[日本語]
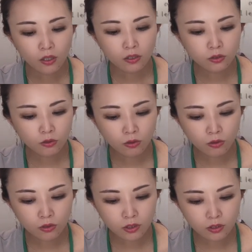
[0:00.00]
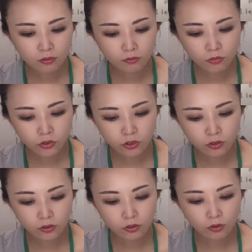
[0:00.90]
そこをしもう一
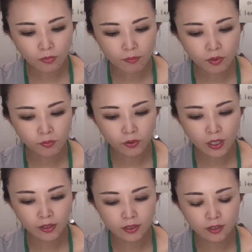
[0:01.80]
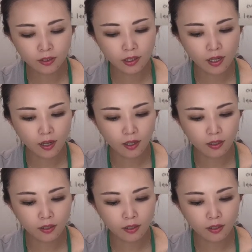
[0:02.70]
度ちょっとまあ文法の話だけで